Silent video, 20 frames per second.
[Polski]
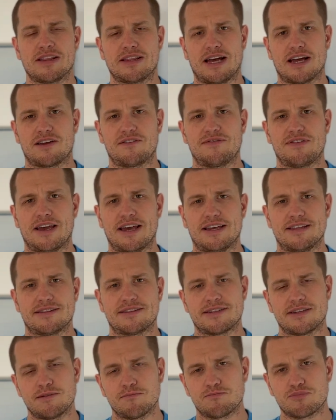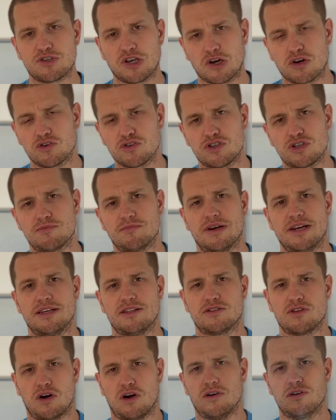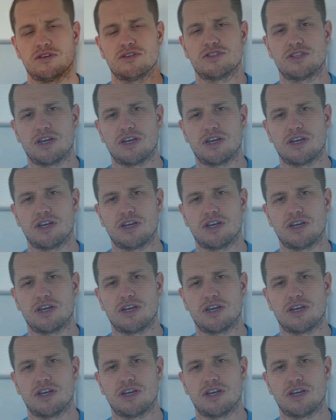tak więc przechodzimy do